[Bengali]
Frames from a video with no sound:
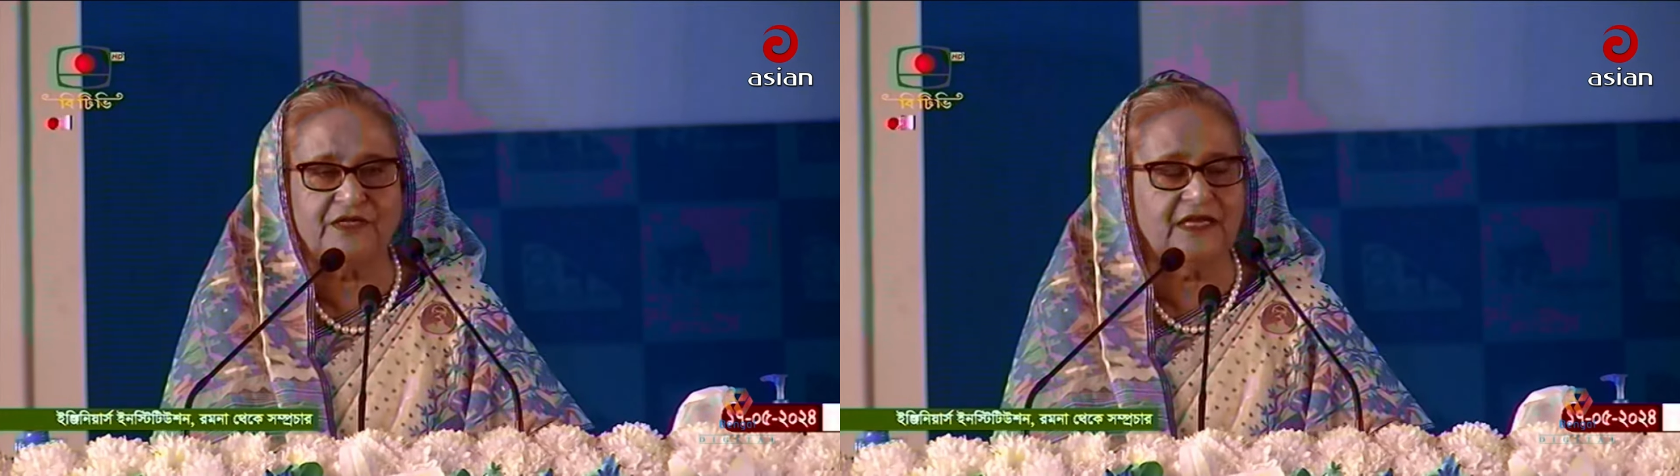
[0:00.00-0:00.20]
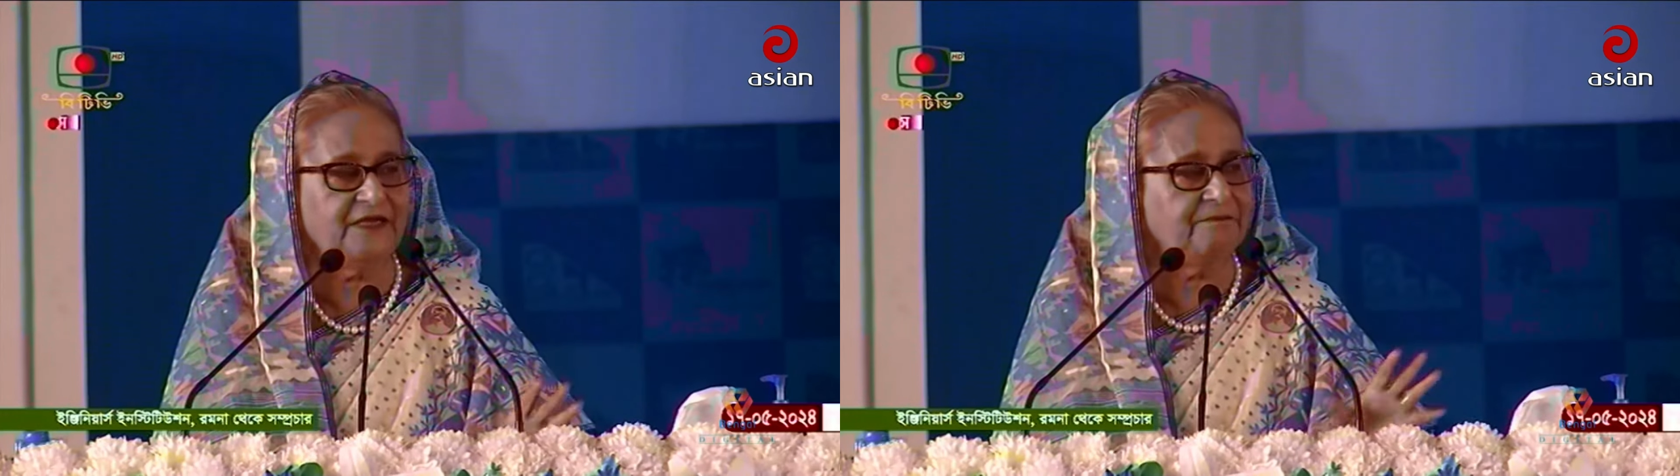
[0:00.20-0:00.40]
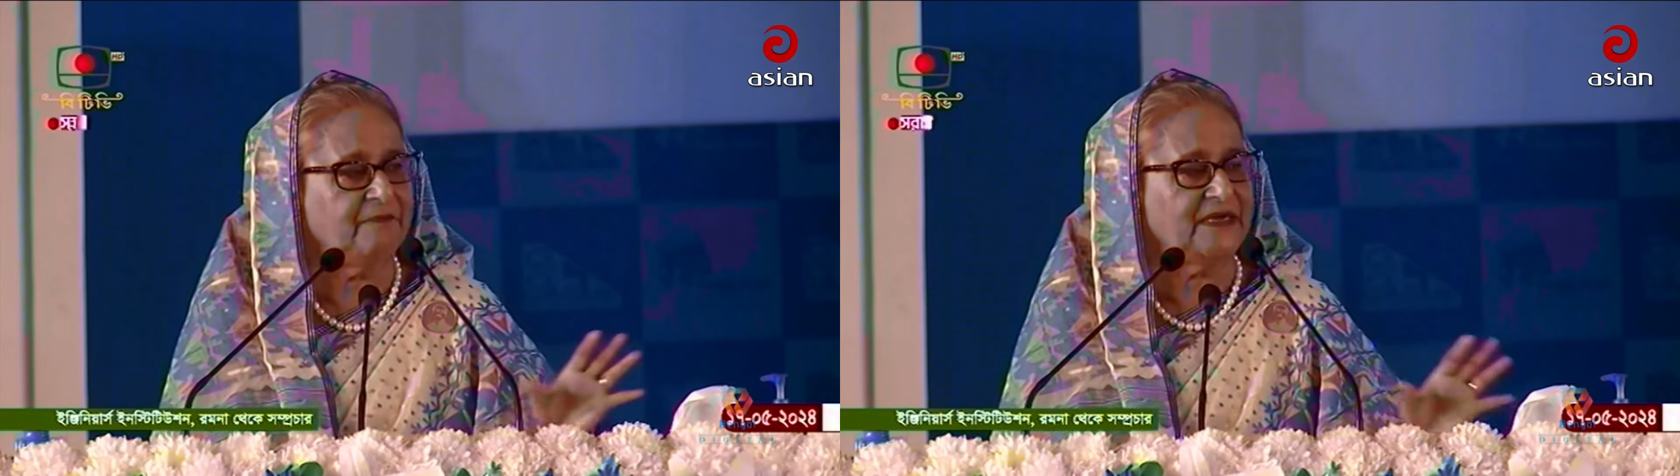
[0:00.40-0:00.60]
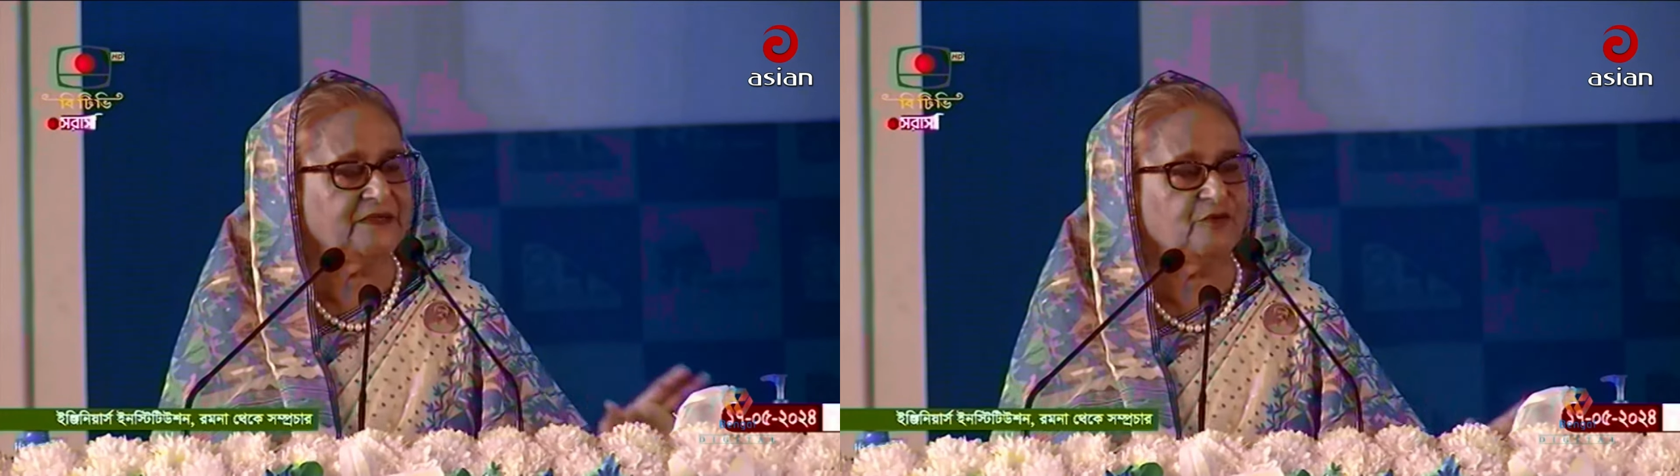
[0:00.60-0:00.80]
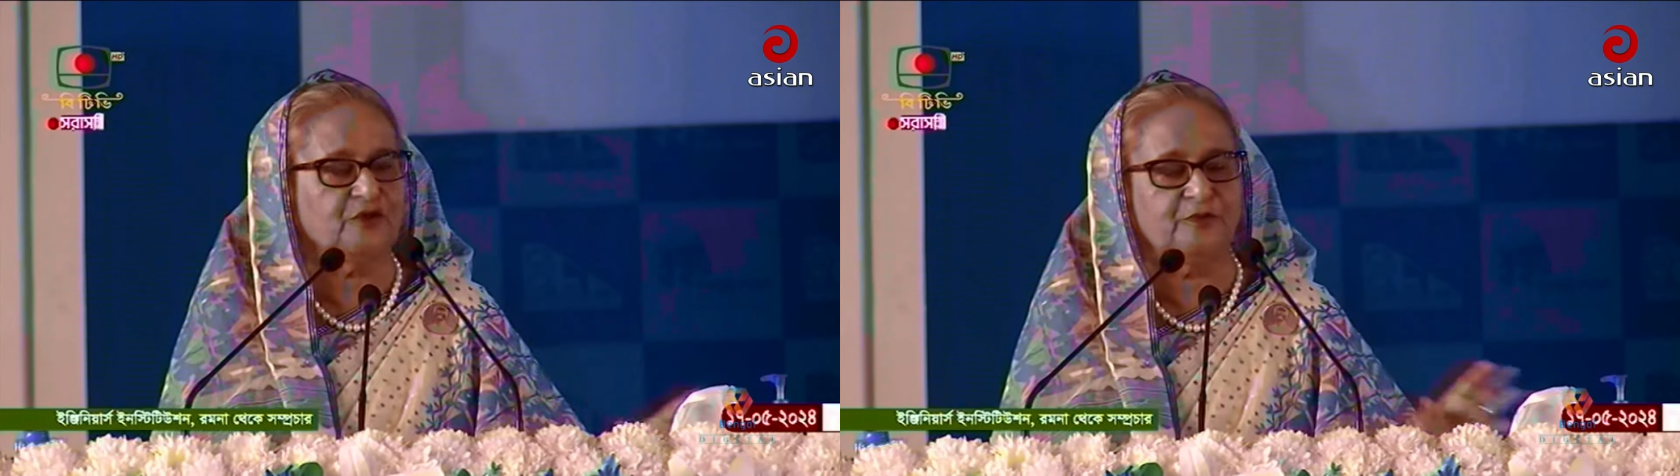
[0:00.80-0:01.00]
নেই মাটির
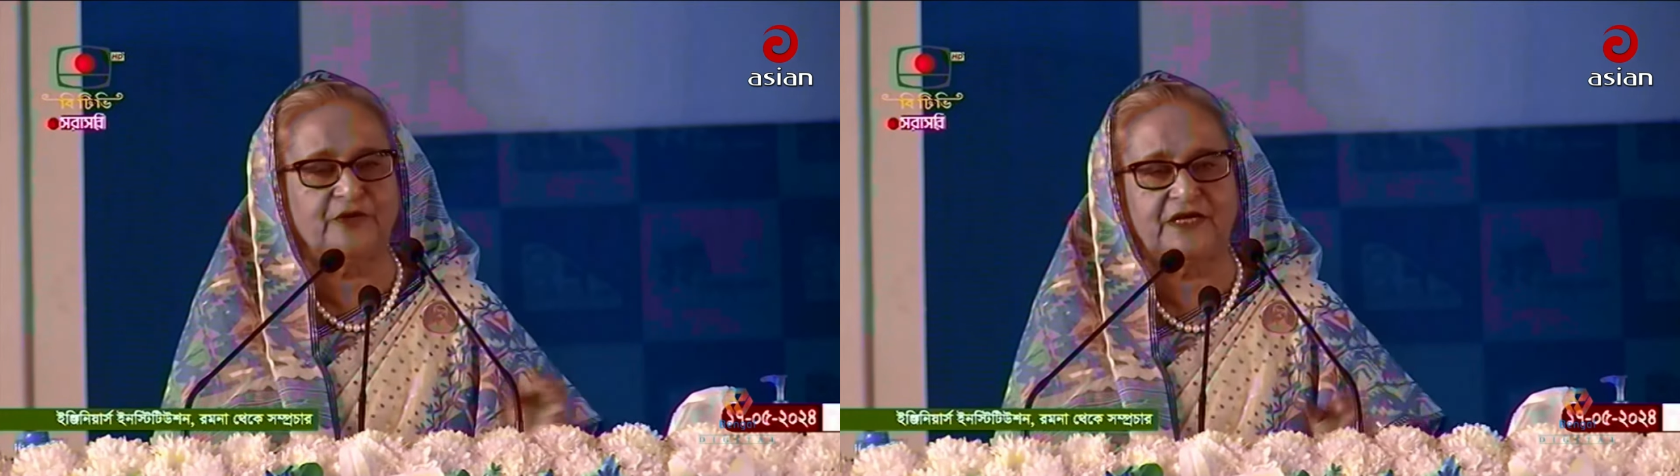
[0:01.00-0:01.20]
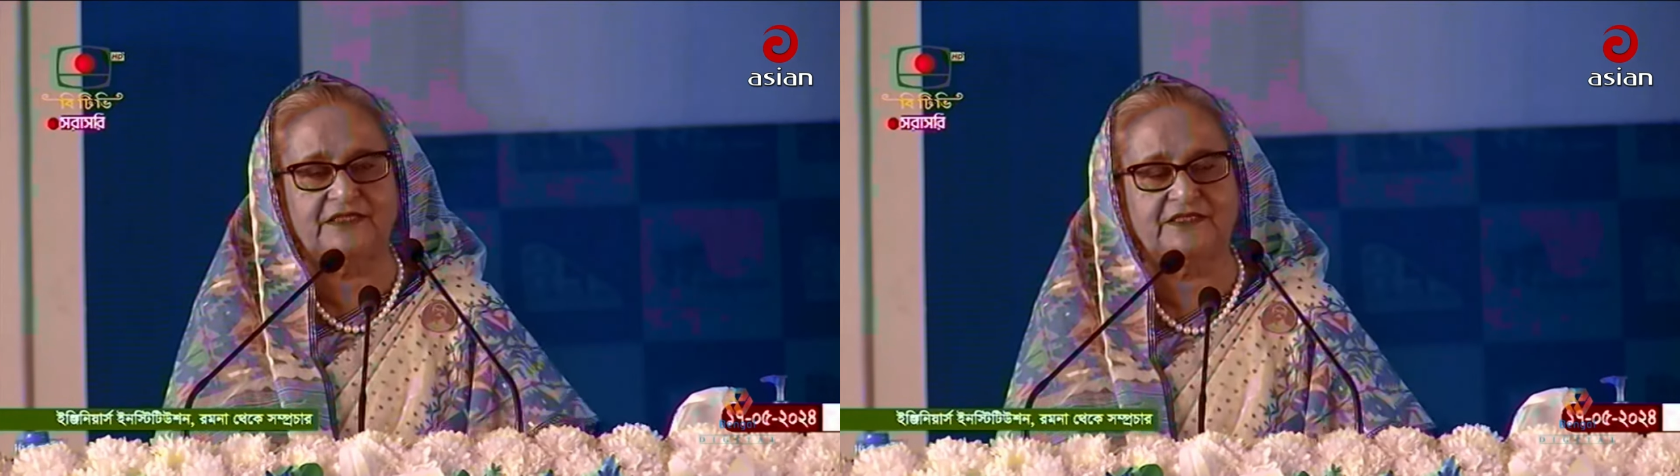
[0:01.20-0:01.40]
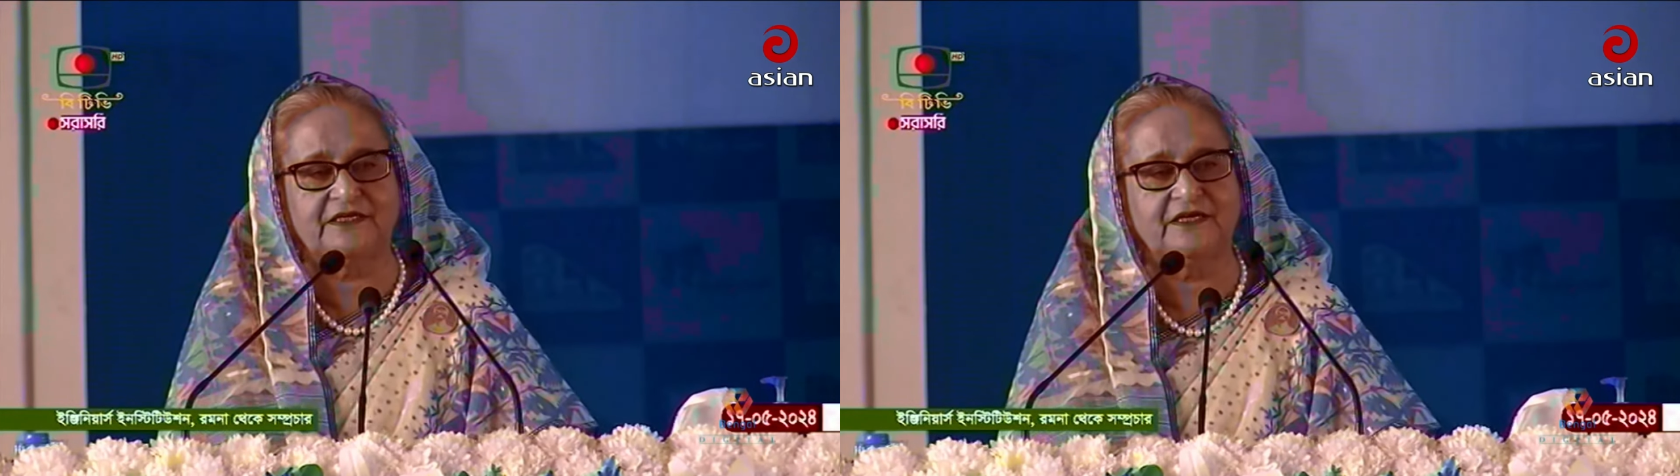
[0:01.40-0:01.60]
মধ্যে পড়ে আছে